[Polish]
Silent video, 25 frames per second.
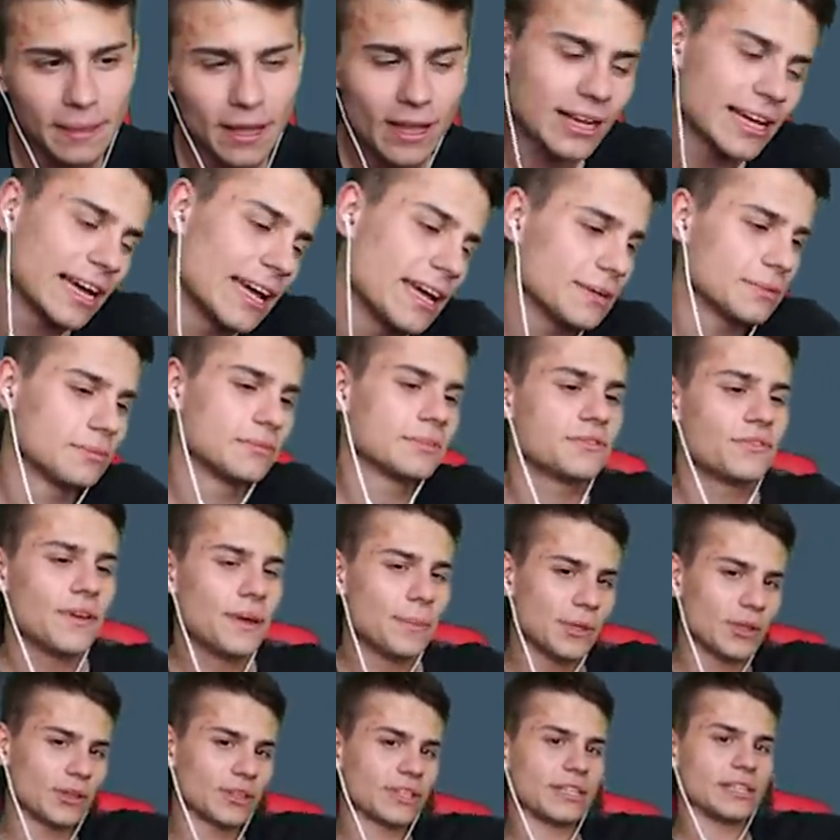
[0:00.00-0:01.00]
Okej, okay, dwie
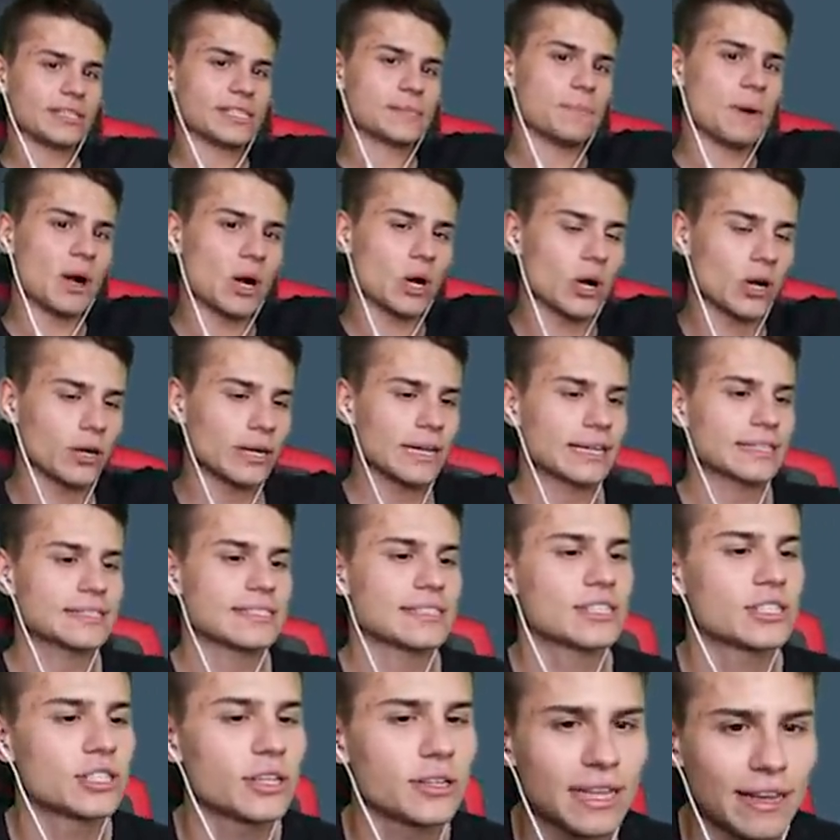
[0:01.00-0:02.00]
minuty, spoko, jak
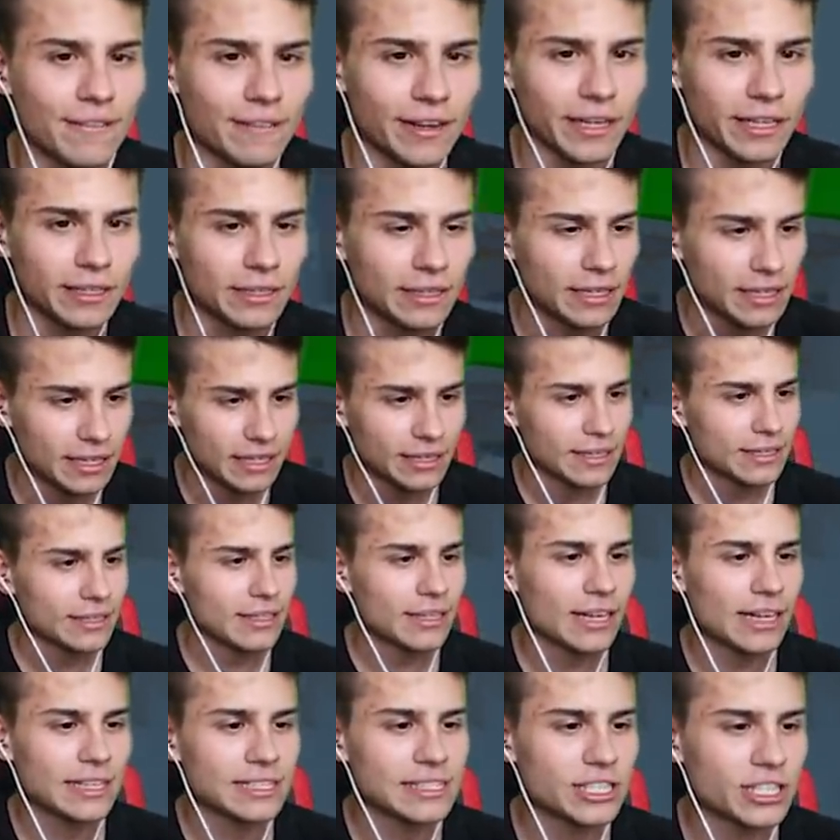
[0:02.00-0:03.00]
chcesz to dawaj.
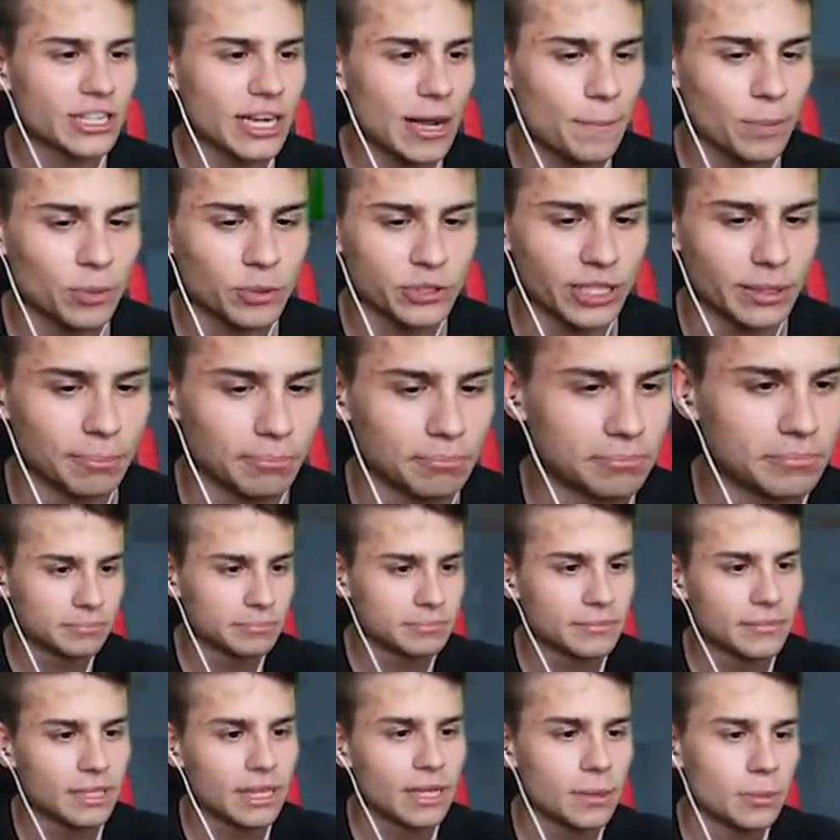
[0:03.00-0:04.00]
No jesteś kapusiem.
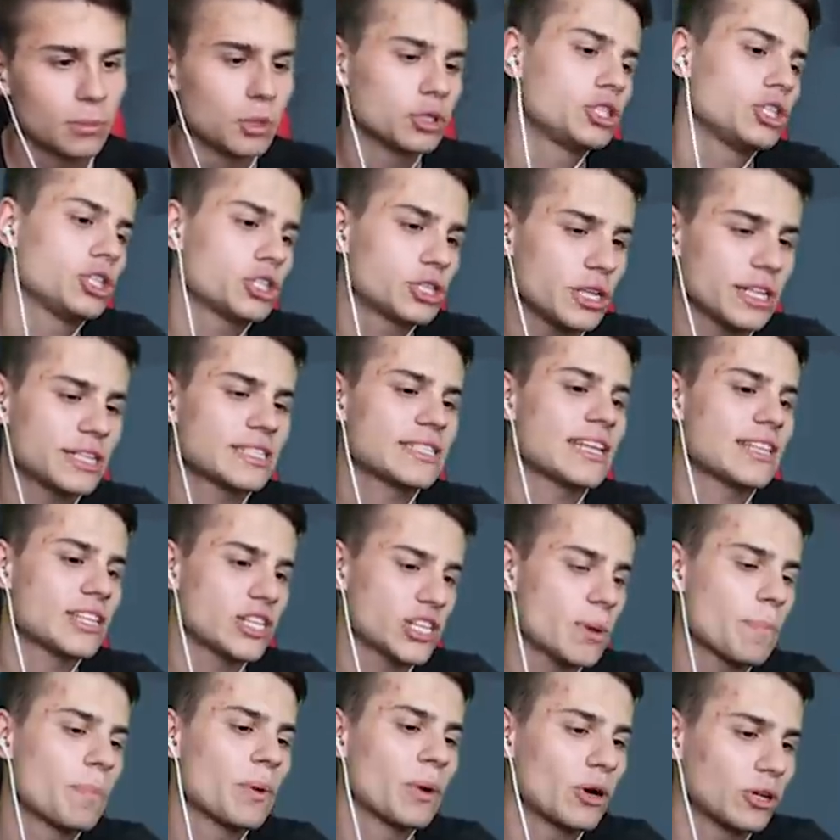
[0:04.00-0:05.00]
Musisz niestety
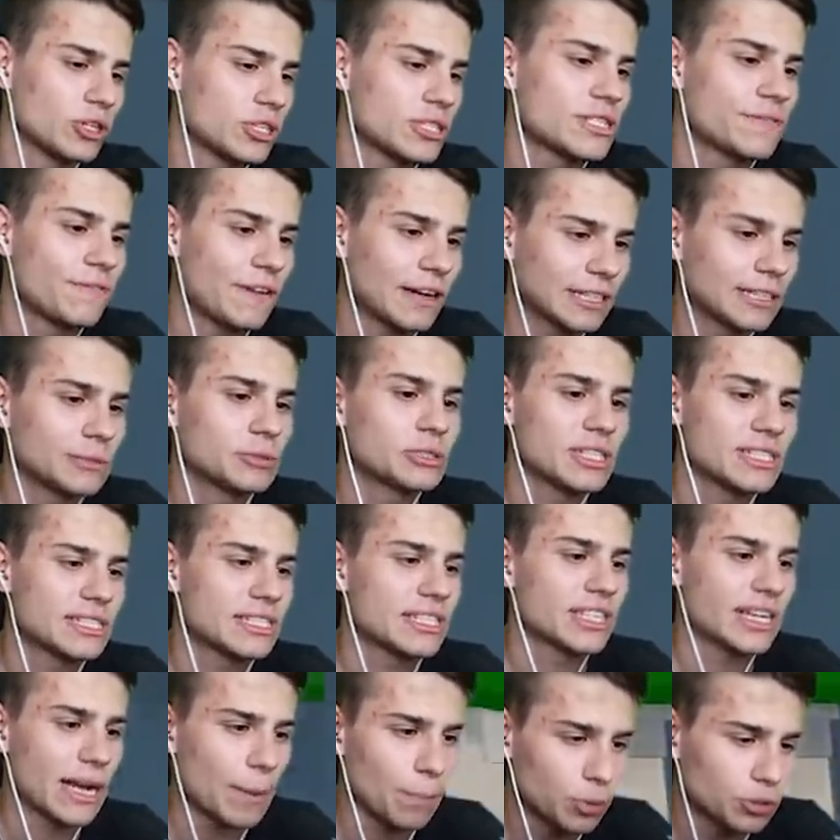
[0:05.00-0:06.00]
się pogodzić z faktem, że
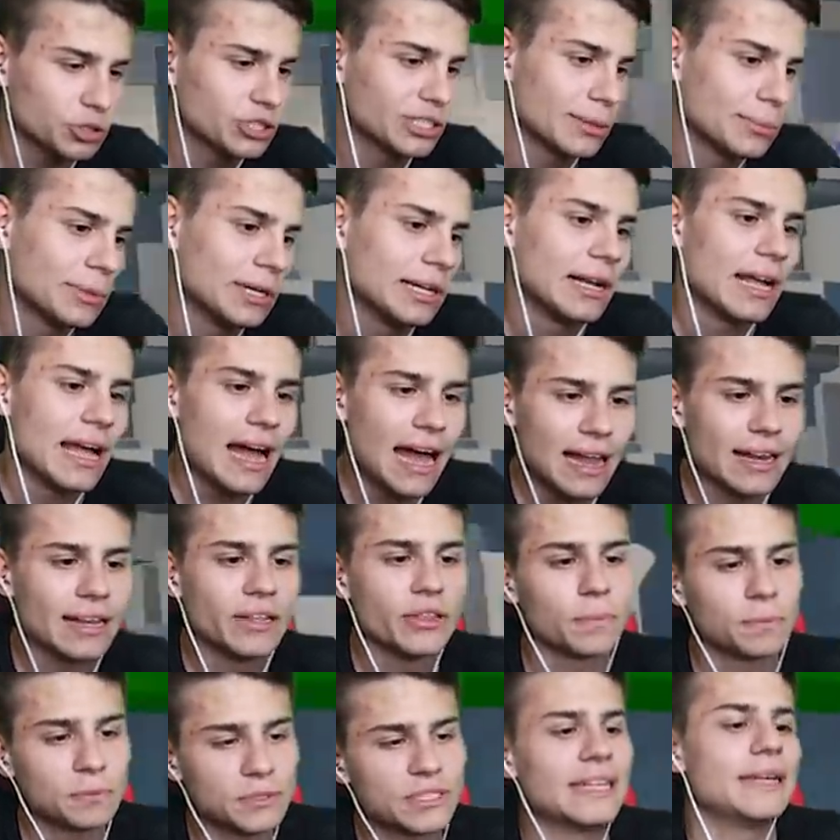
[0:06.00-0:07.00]
jesteś kapusiem, ale
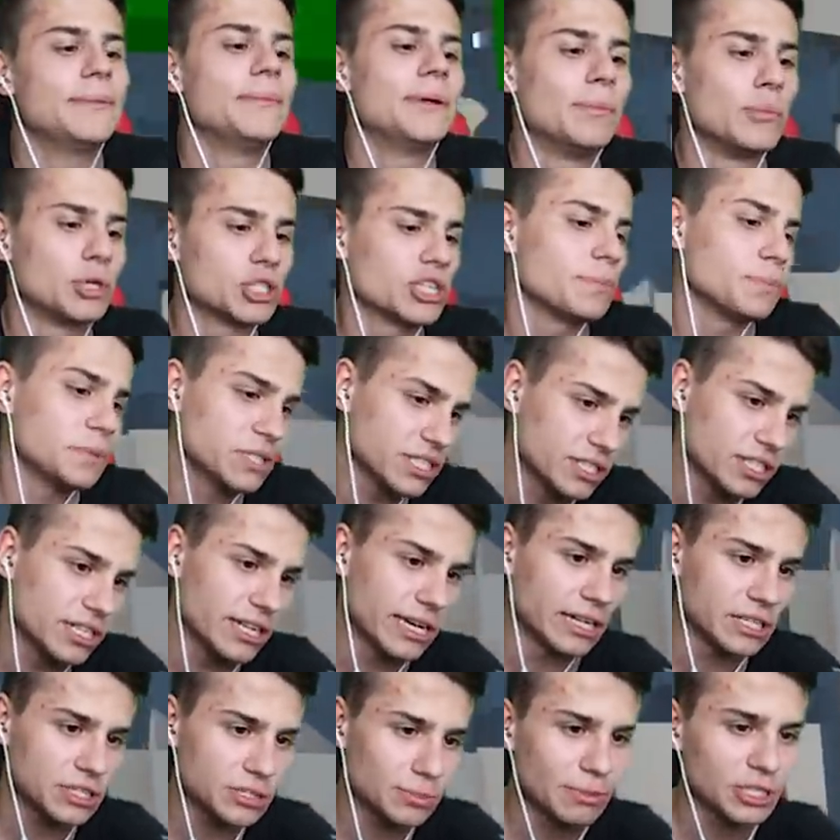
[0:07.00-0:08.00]
no przynajmniej może
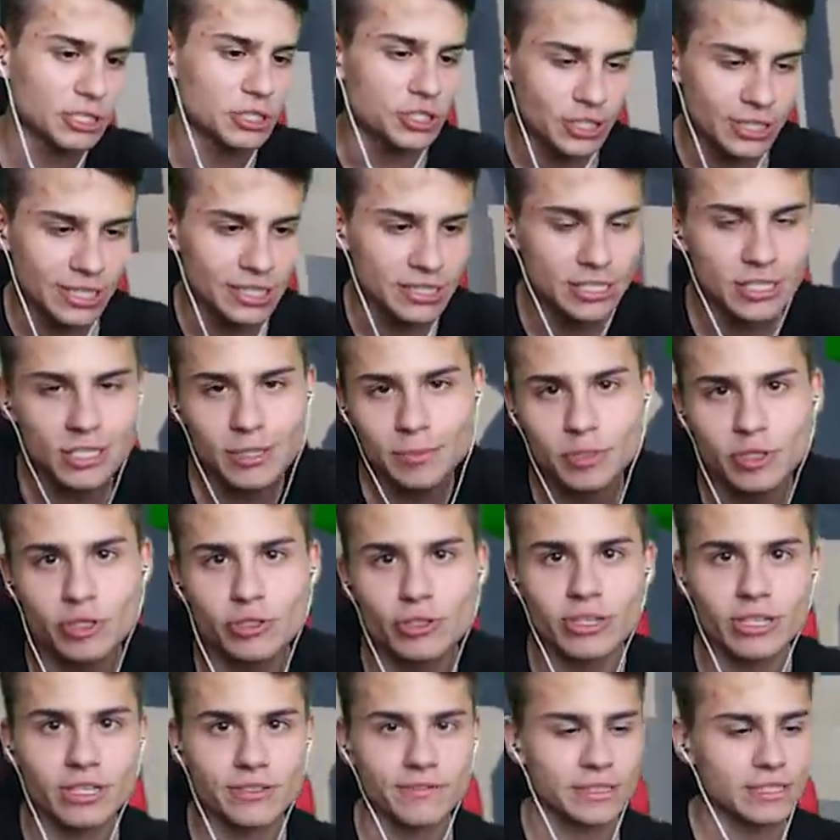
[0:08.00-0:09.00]
przeżyjesz, masz szansę, że
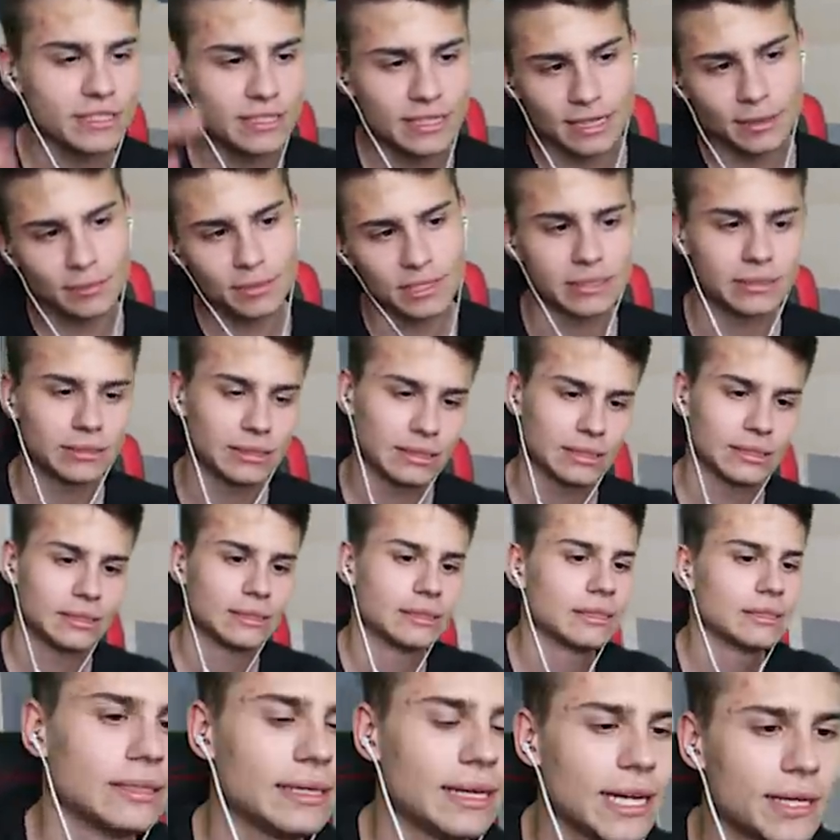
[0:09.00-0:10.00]
przeżyjesz, więc jakby...
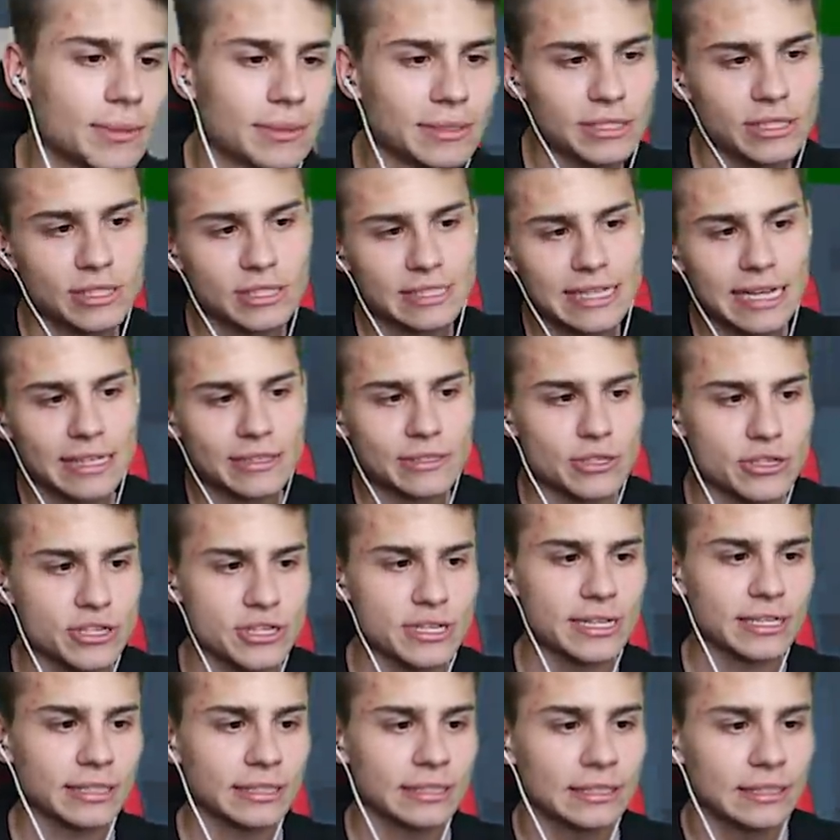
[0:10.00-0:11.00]
Jakby coś za coś,
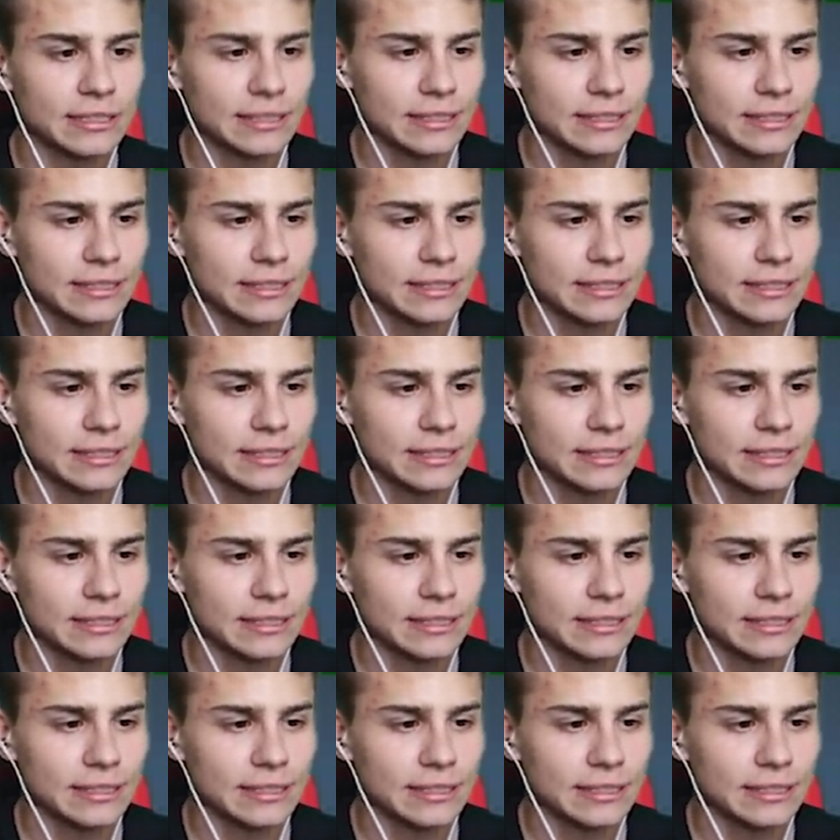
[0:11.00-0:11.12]
nie?